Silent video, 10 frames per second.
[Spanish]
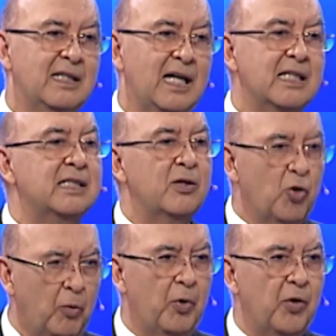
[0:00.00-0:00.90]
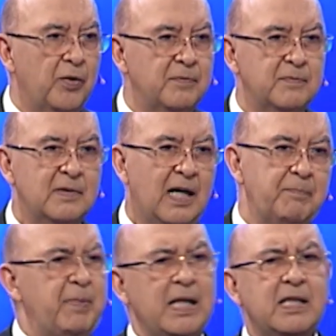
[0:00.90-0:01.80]
es incómodo.
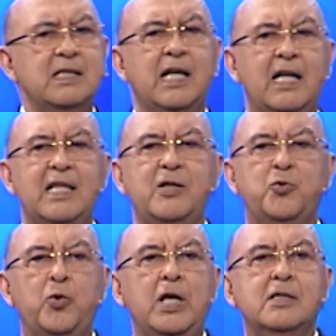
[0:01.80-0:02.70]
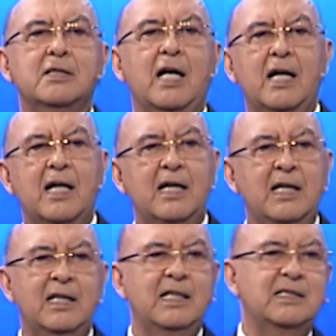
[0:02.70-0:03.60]
Aparte llegar de
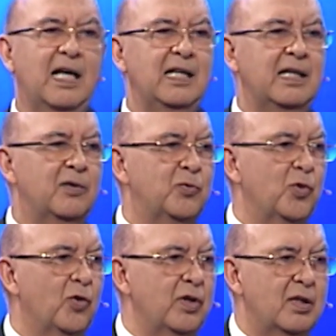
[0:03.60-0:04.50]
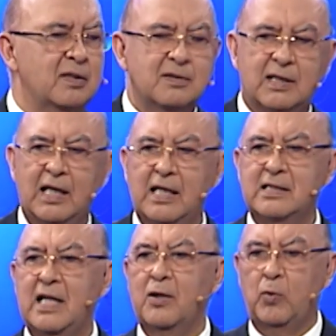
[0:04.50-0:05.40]
turista y salir uno y
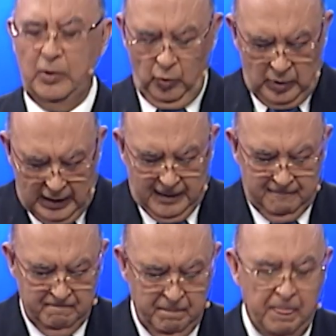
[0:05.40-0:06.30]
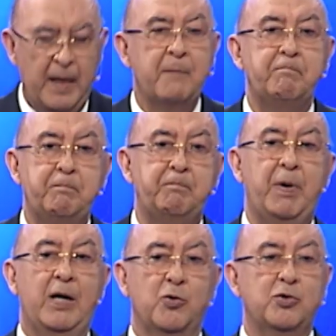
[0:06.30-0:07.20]
regresar cuando quiere.
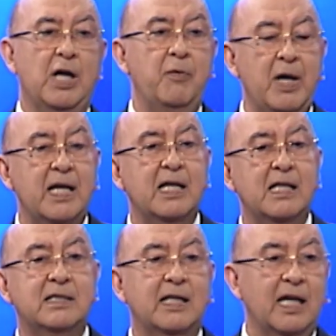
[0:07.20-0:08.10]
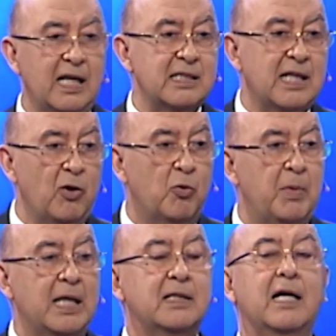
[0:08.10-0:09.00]
Pero saber que si regresa lo
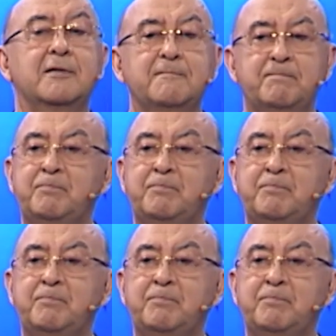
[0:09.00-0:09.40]
matan